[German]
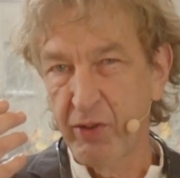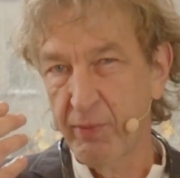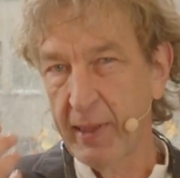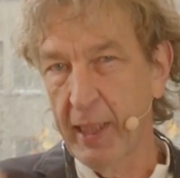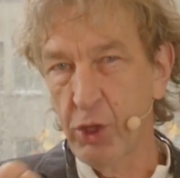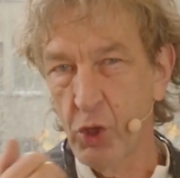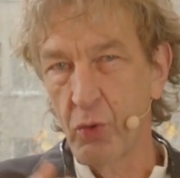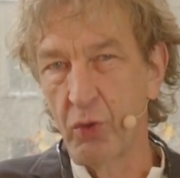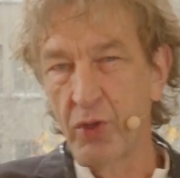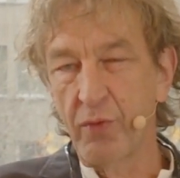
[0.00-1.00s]
was man
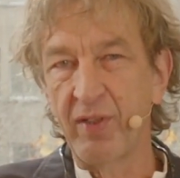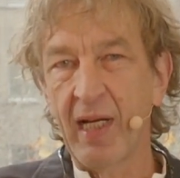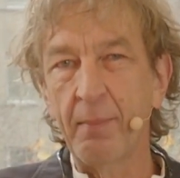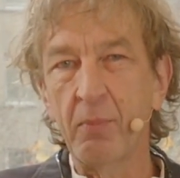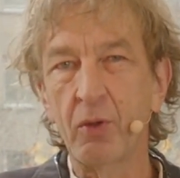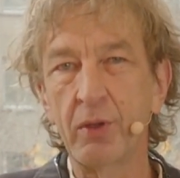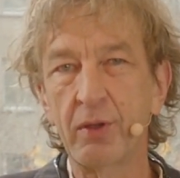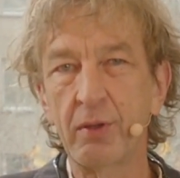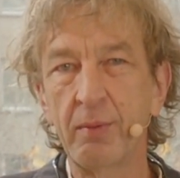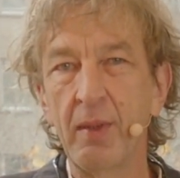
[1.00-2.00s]
anstößt. Und wir haben
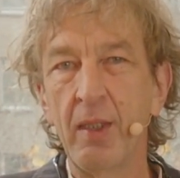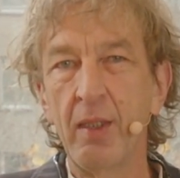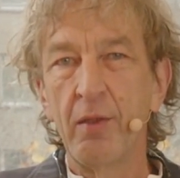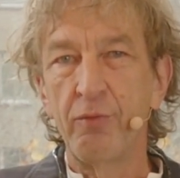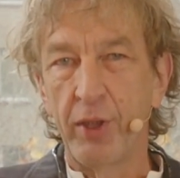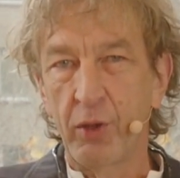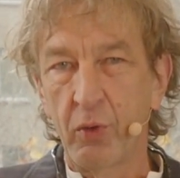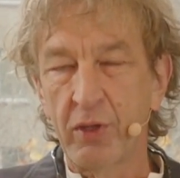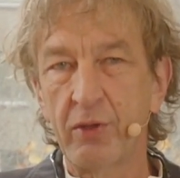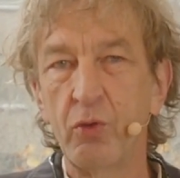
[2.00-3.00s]
heute für den
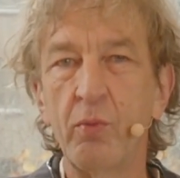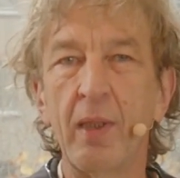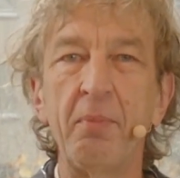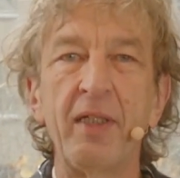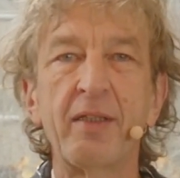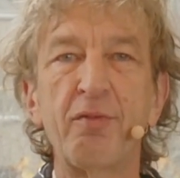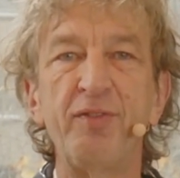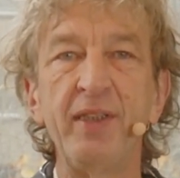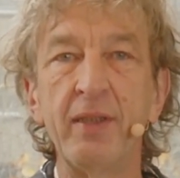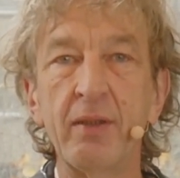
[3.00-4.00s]
kurzen Überblick
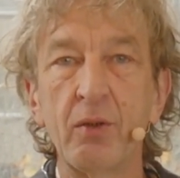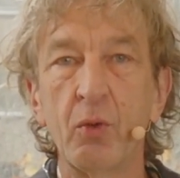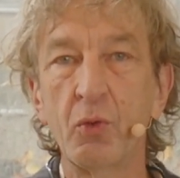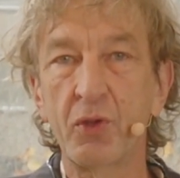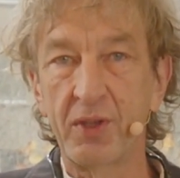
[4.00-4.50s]
vier große